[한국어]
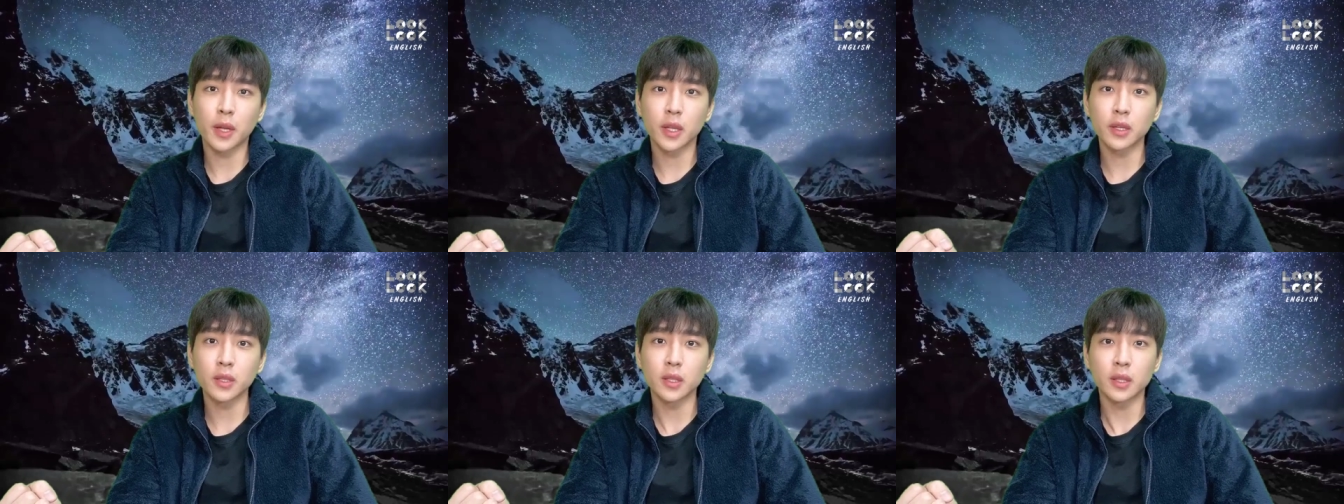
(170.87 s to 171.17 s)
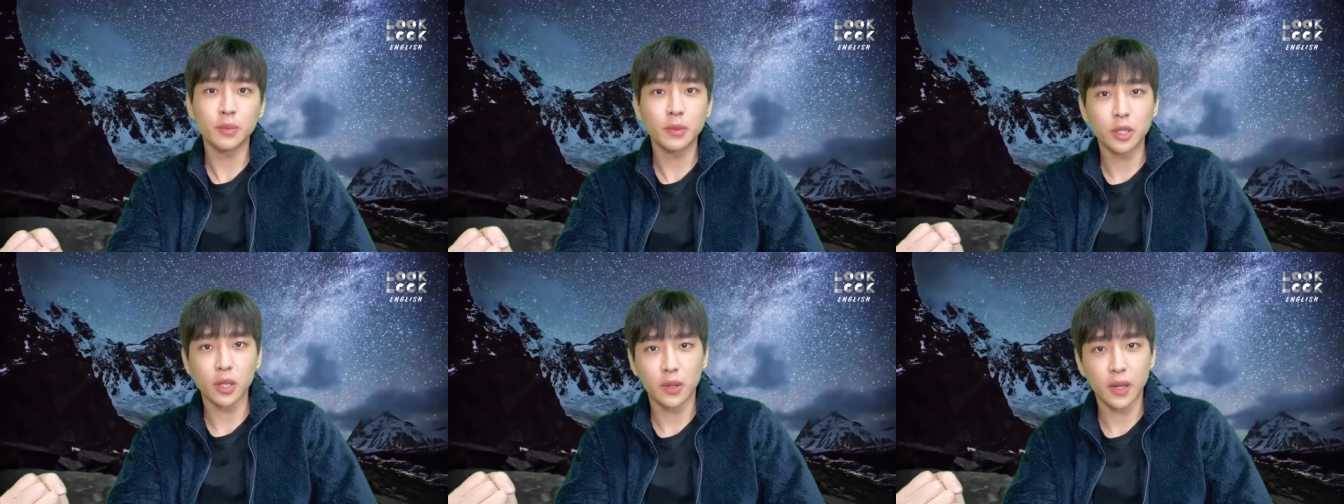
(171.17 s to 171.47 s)

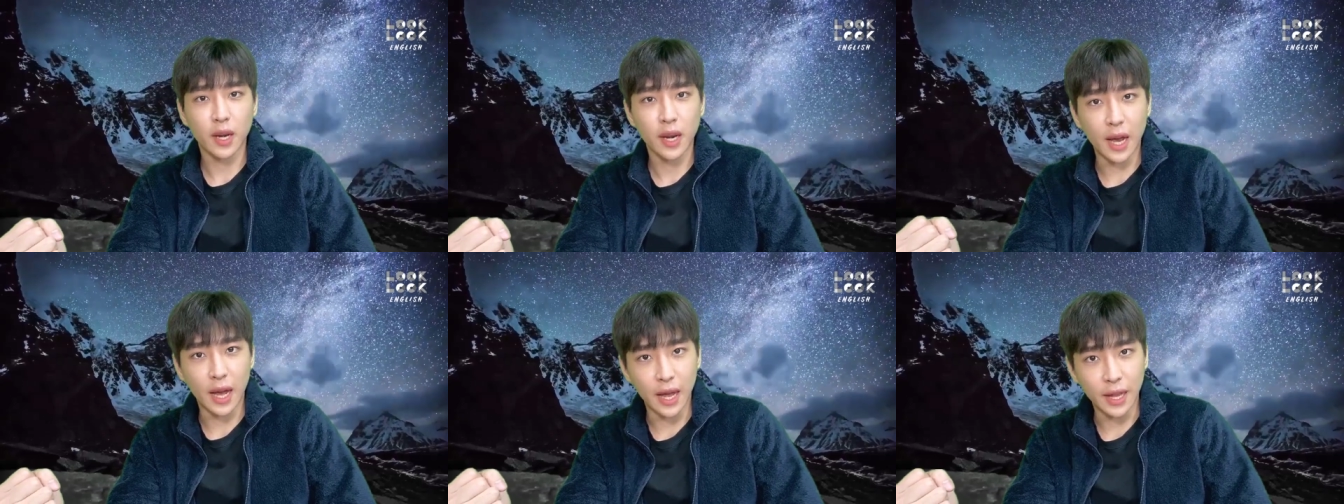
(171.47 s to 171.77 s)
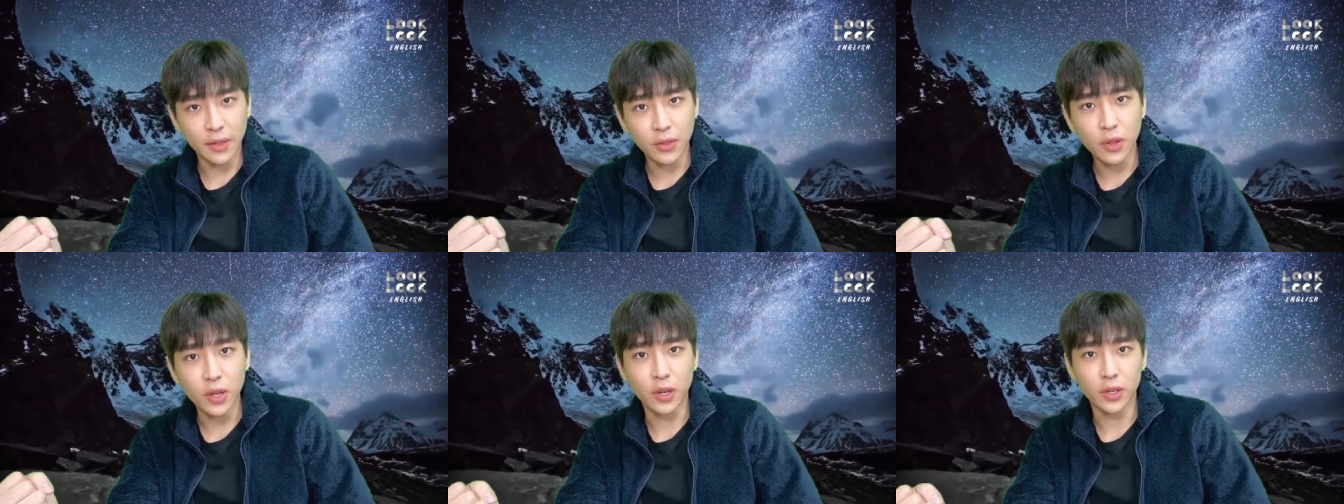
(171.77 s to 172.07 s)
의미 전달이
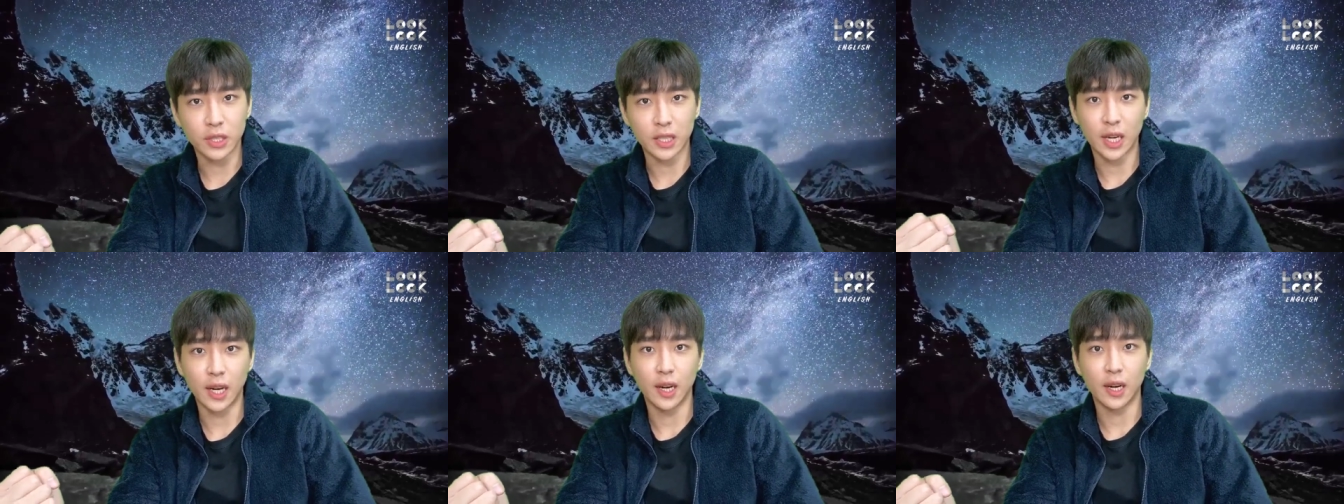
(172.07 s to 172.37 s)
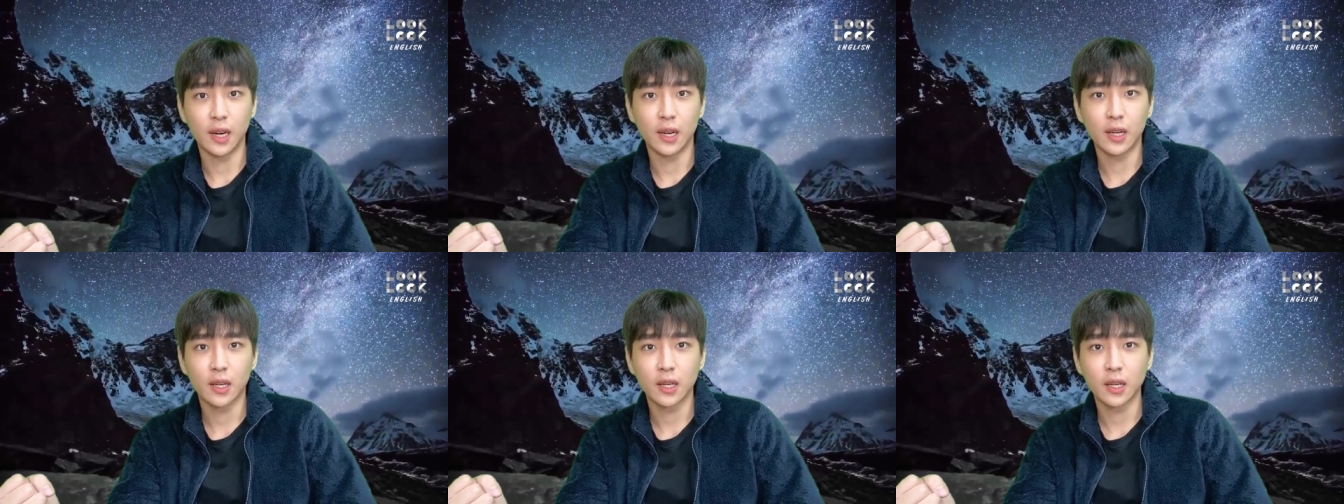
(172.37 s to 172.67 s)
안 돼요, 잘.
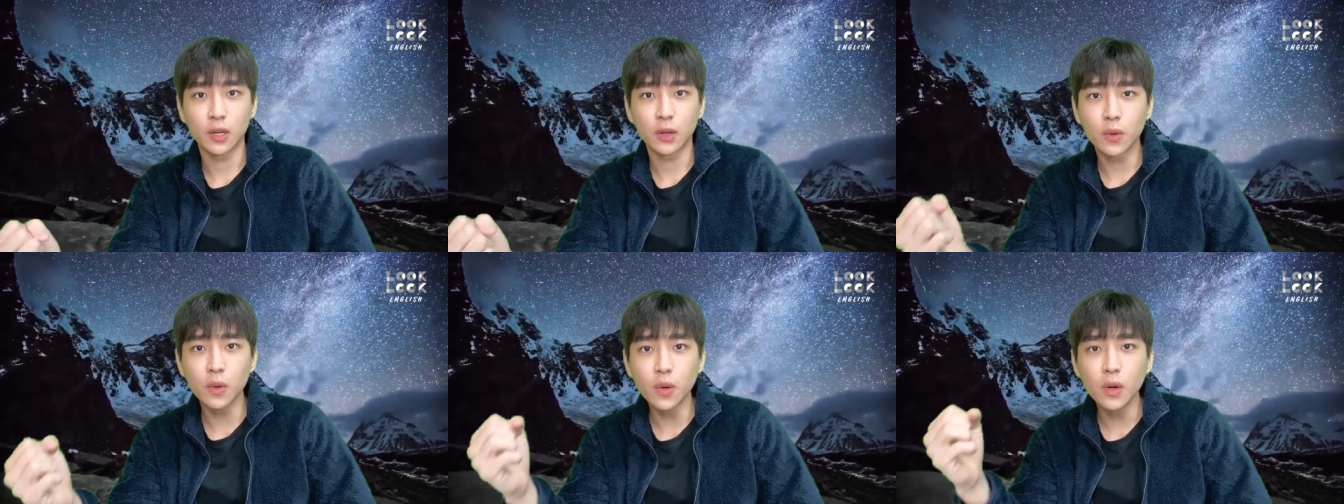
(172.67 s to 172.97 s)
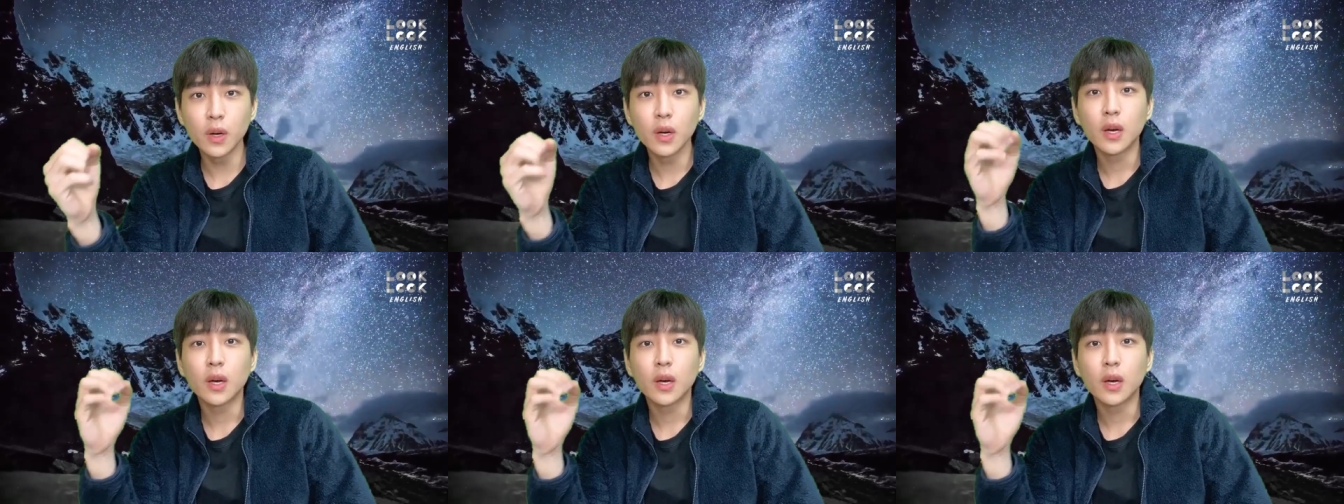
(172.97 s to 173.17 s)
그리고